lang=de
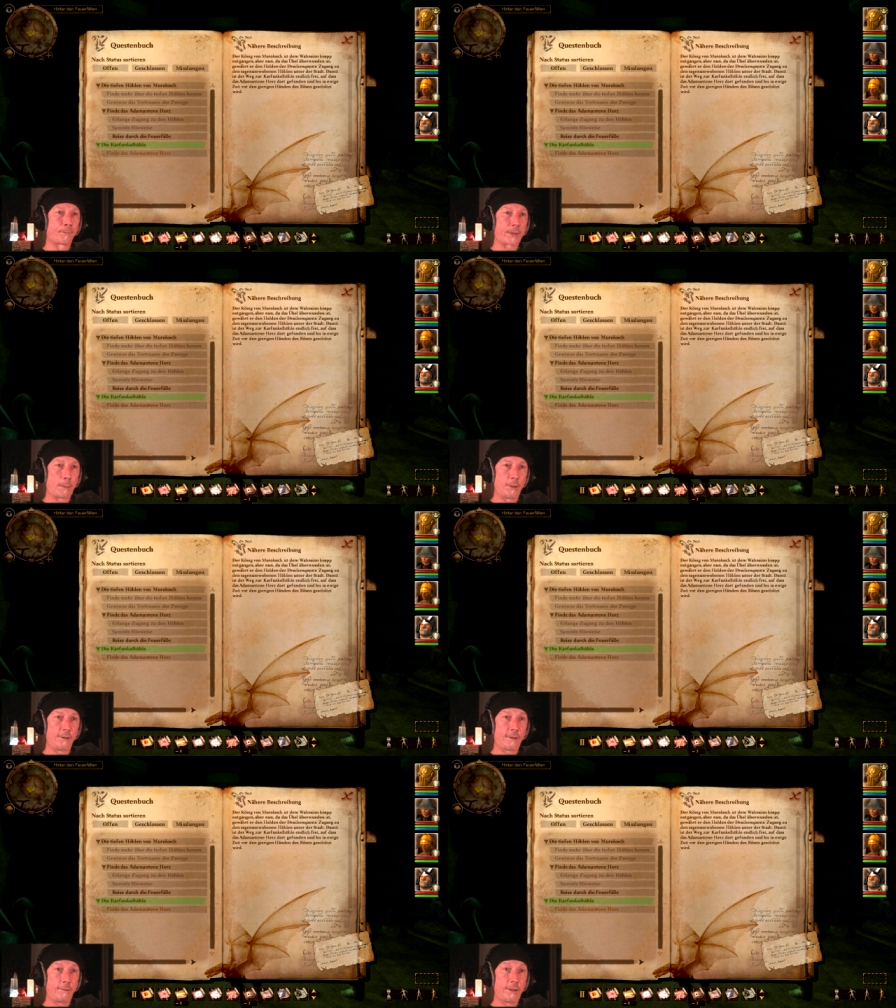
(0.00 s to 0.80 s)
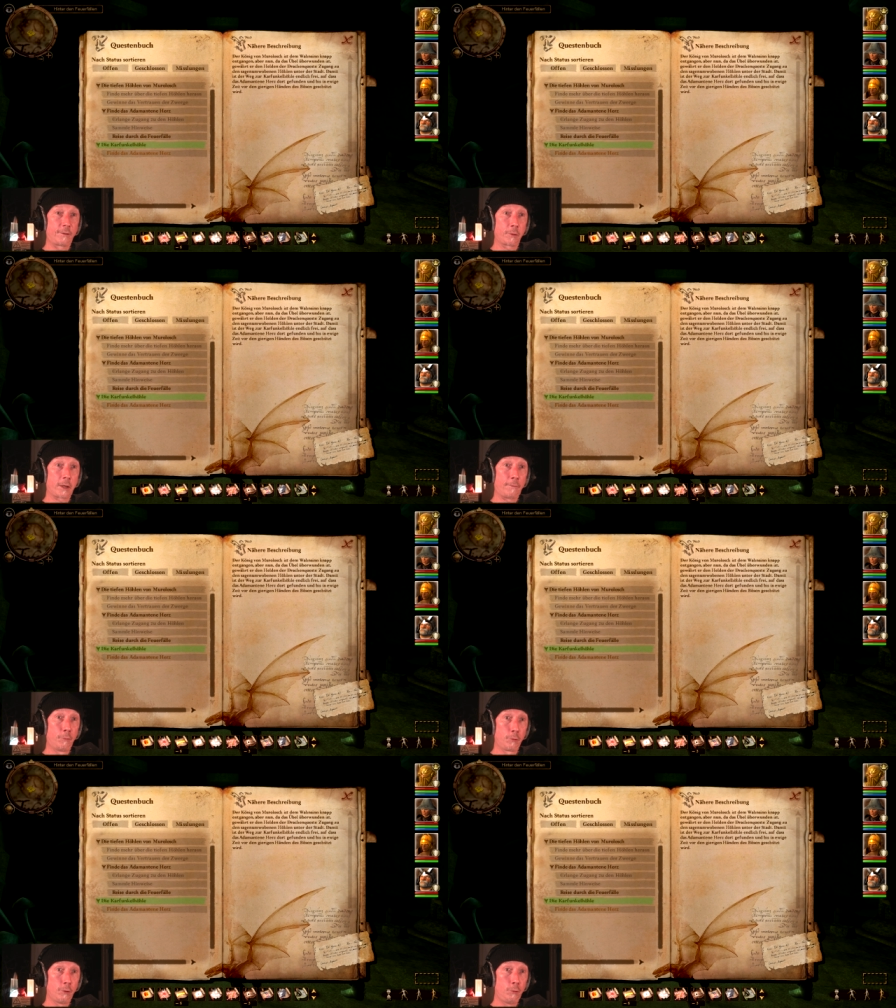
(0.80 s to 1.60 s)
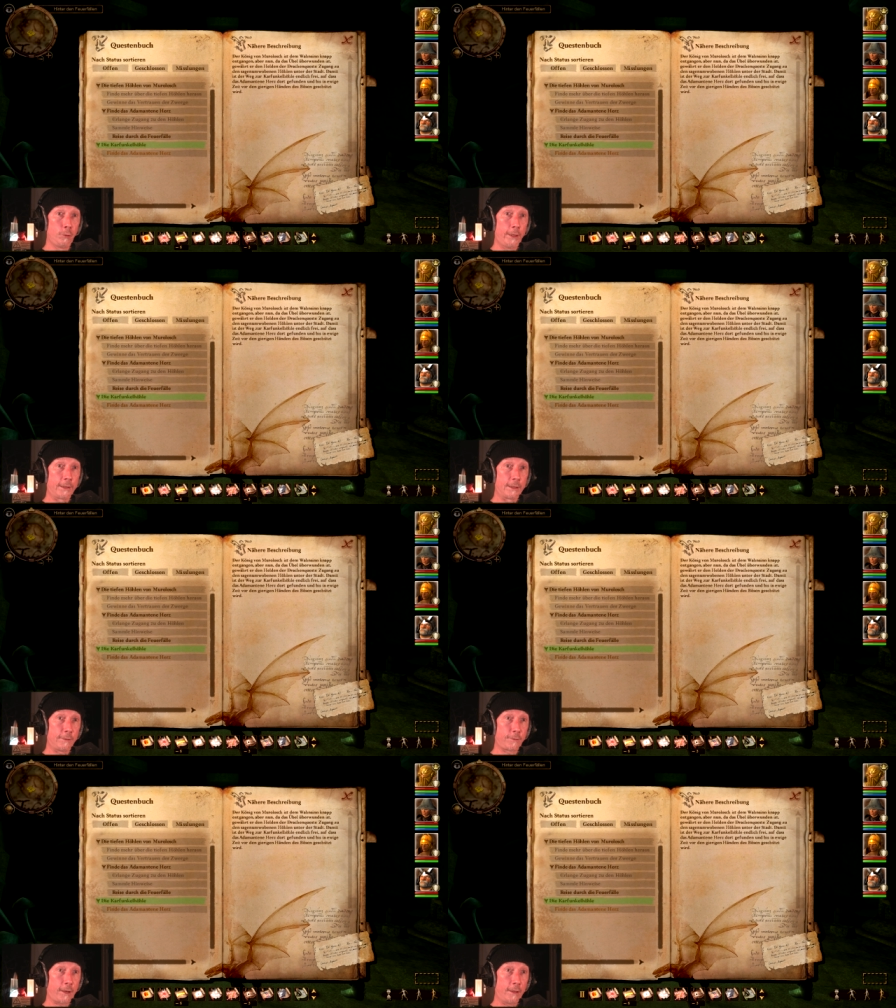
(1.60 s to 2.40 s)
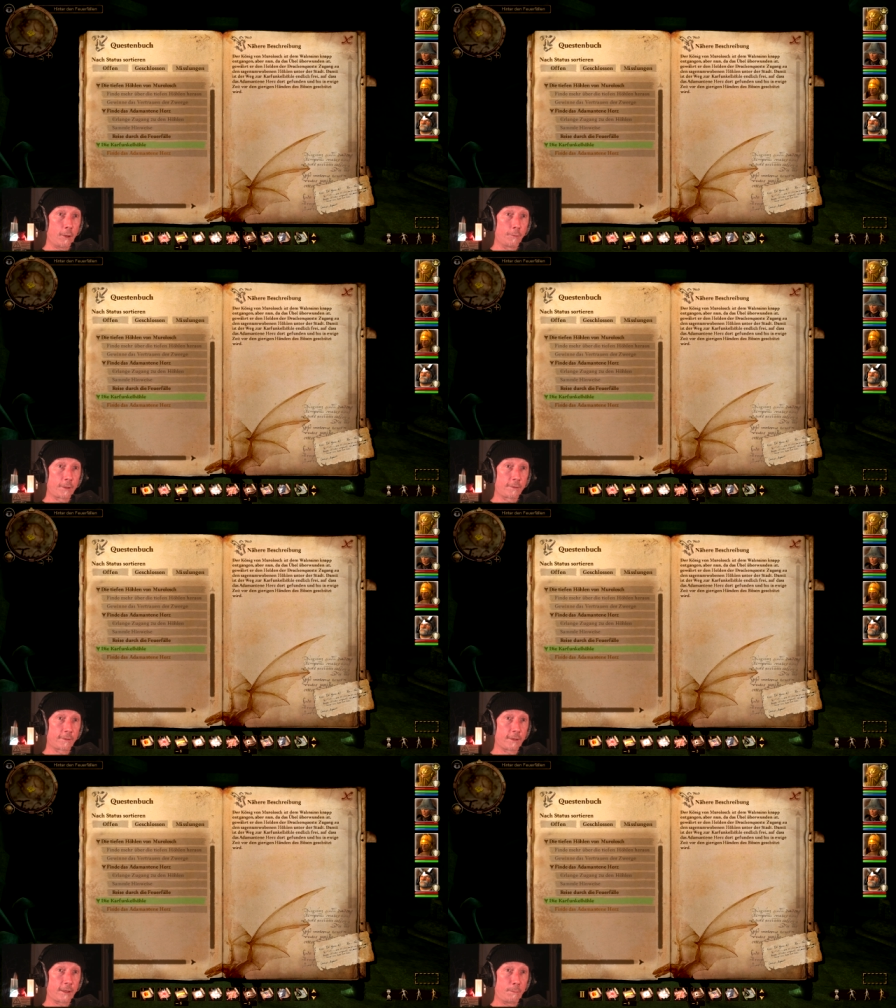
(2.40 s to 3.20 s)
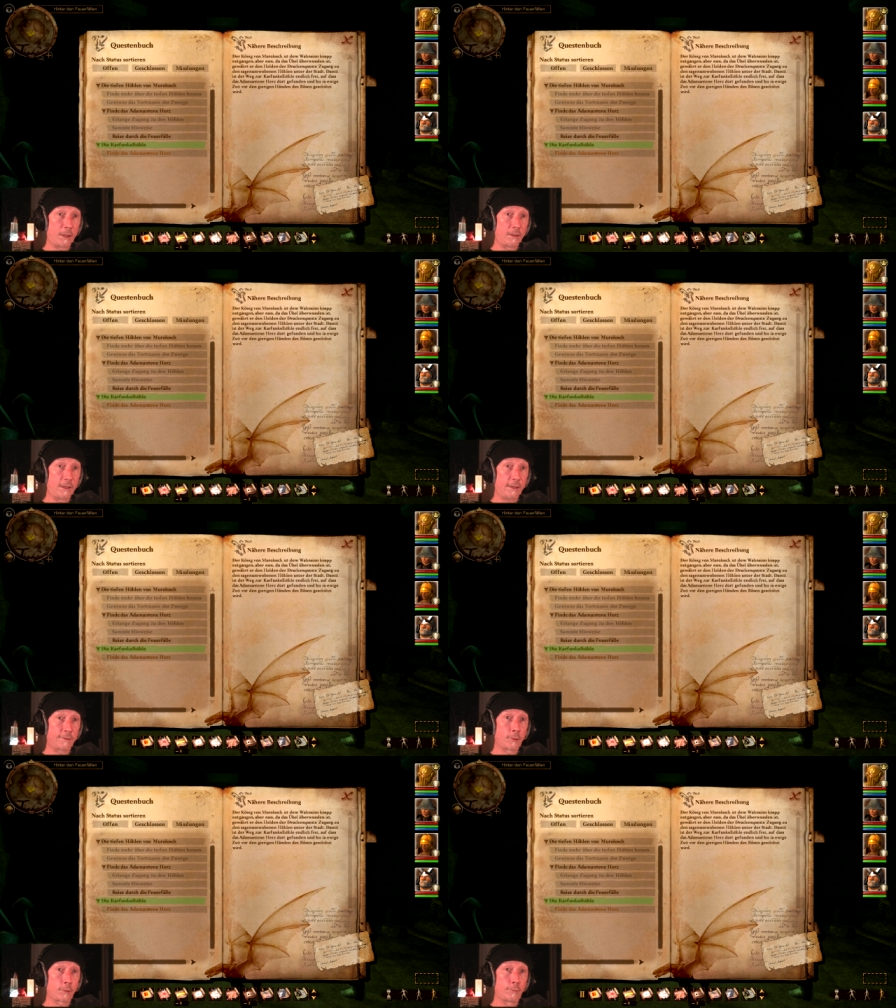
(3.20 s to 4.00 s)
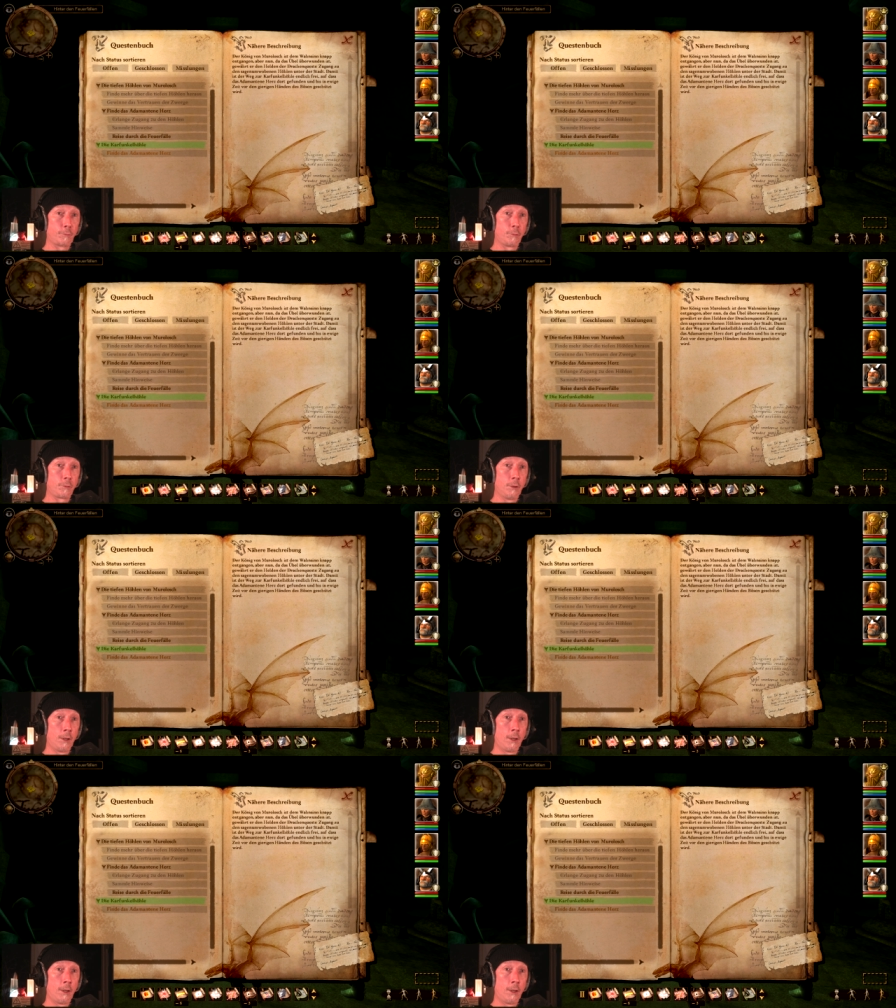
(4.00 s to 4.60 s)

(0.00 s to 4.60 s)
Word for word: Damit ist der Weg zur Karfunkelhöhle endlich frei, auf das das adamantene Herz dort gefunden